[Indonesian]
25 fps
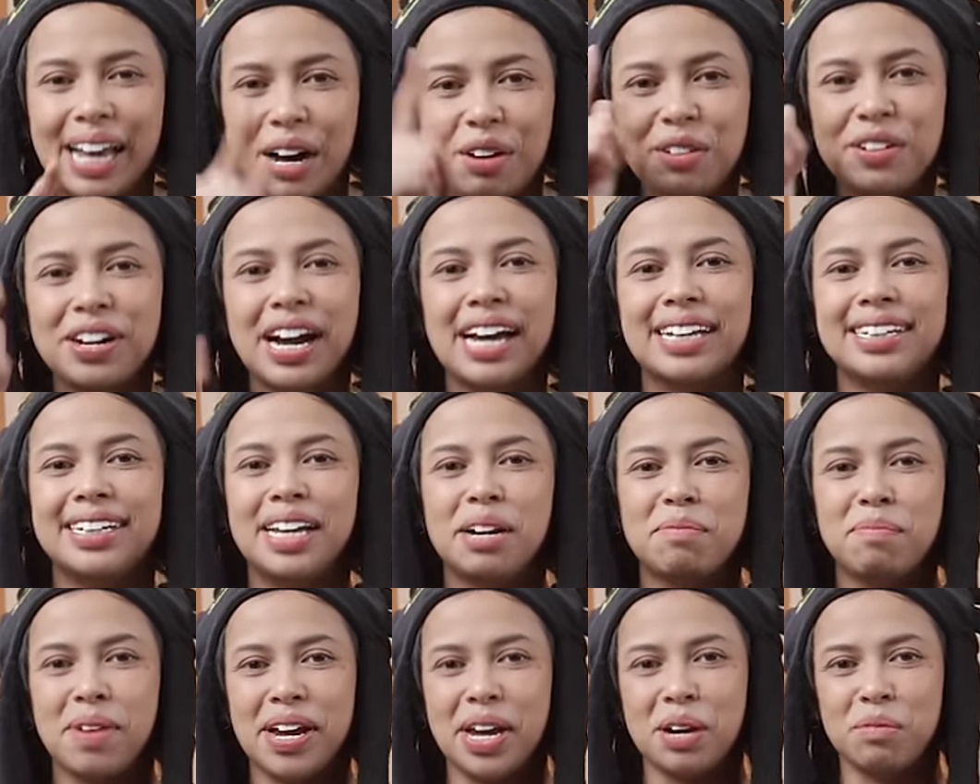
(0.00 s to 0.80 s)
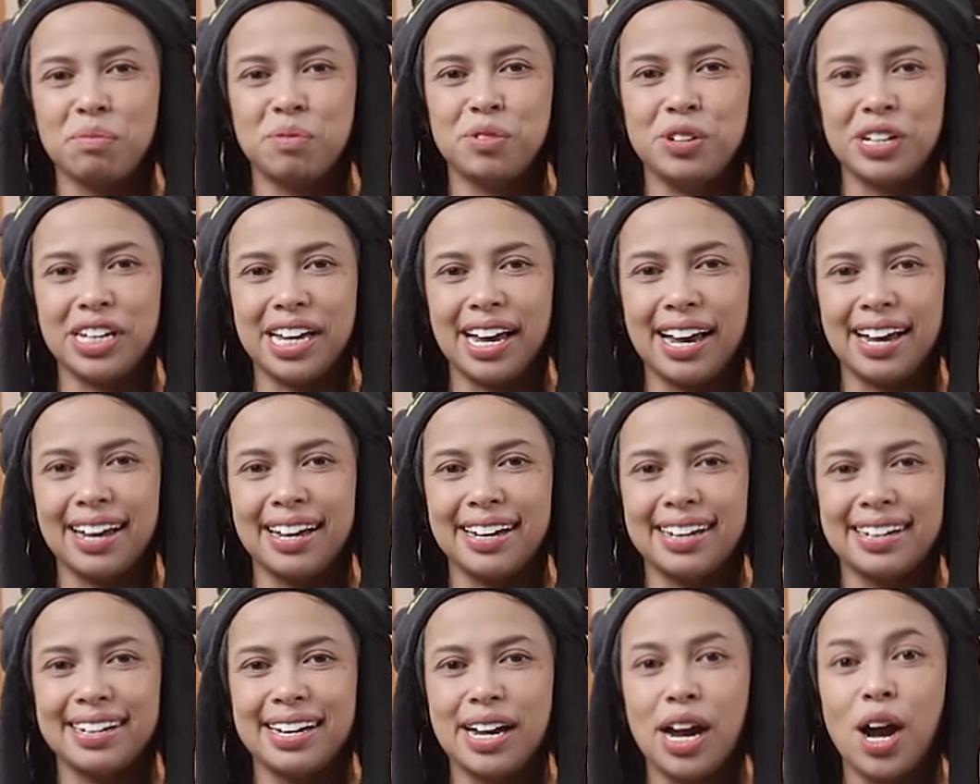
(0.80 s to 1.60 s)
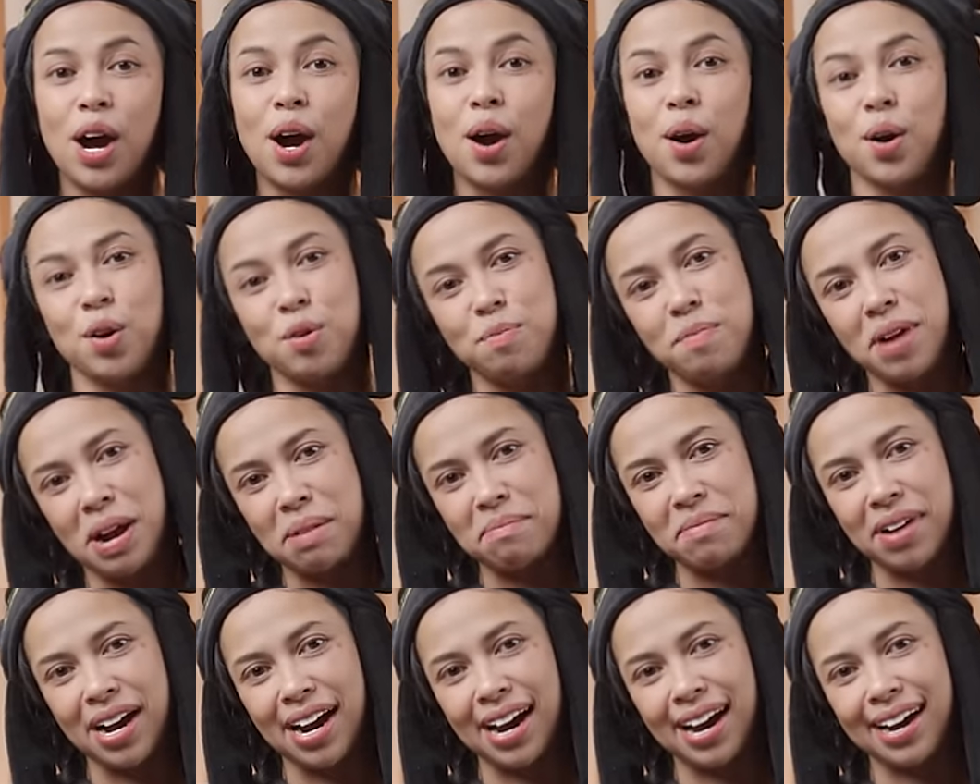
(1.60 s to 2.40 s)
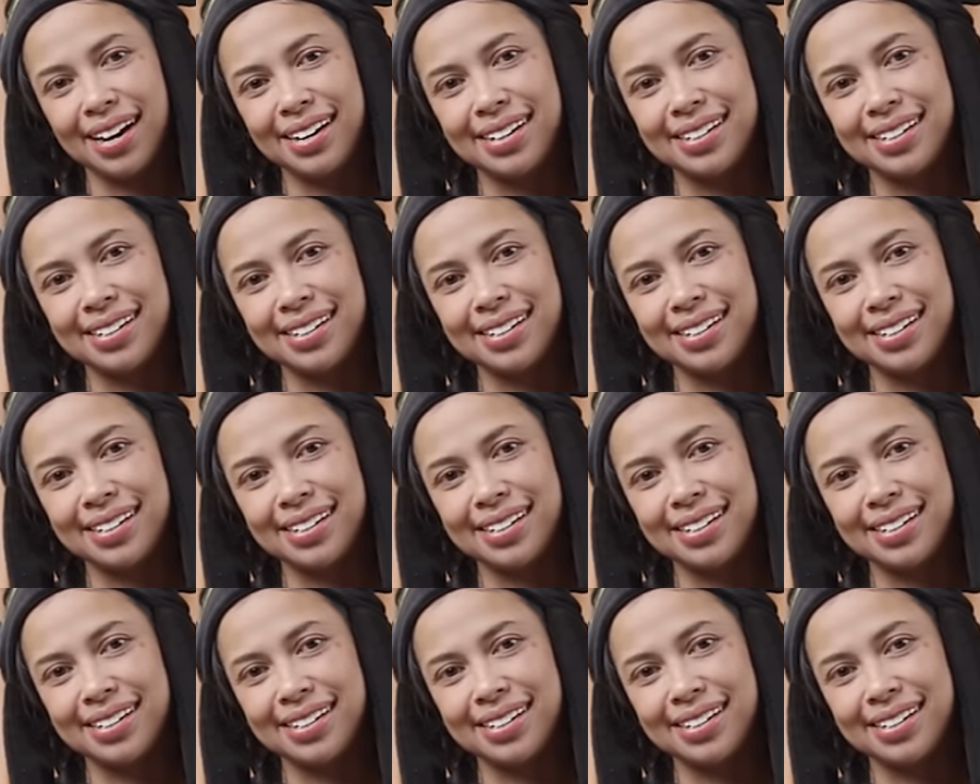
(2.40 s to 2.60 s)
Tahu nggak siapa yang punya? Obama.